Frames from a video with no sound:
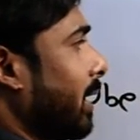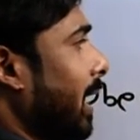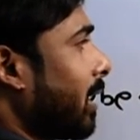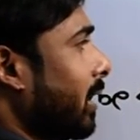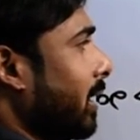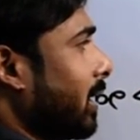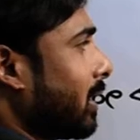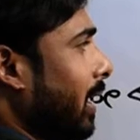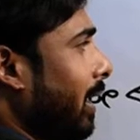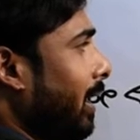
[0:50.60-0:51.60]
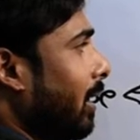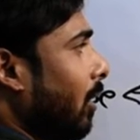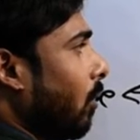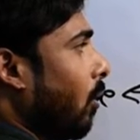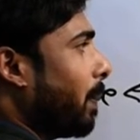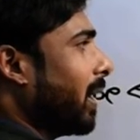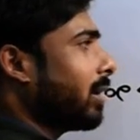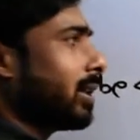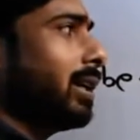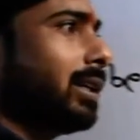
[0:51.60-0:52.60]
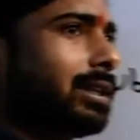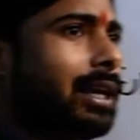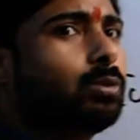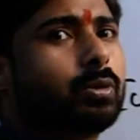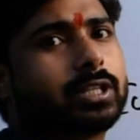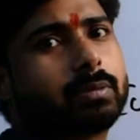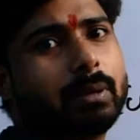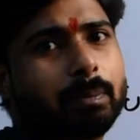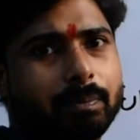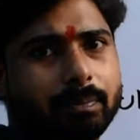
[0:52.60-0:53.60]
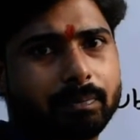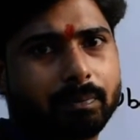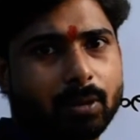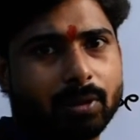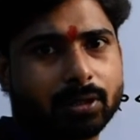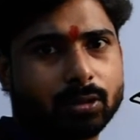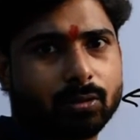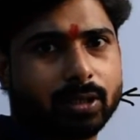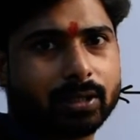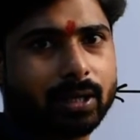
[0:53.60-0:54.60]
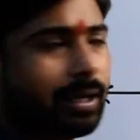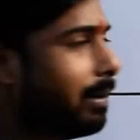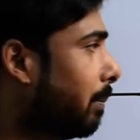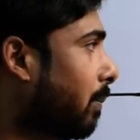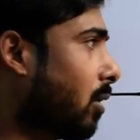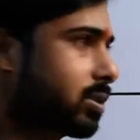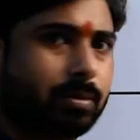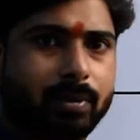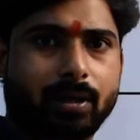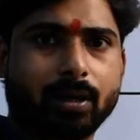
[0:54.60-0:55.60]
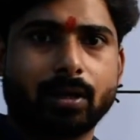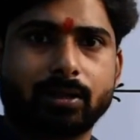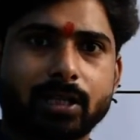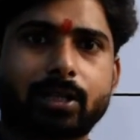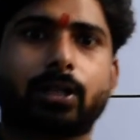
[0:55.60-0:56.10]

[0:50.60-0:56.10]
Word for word: क्या कर दिया जाता है ओपन कर दिया जाता है तो किसमें परिवर्तित हो जाता है बॉक्स में जैसे